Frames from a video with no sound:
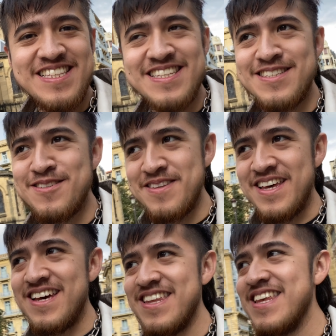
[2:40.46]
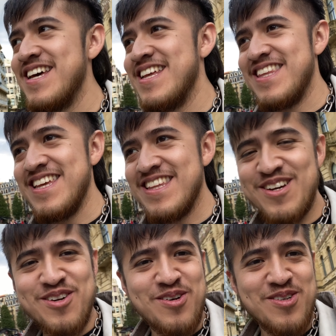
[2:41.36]
esta ciudad tiene
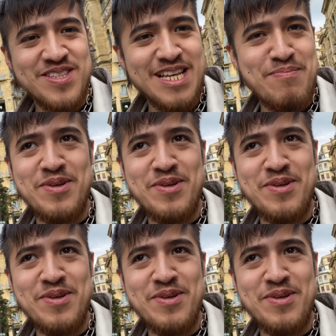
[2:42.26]
costa,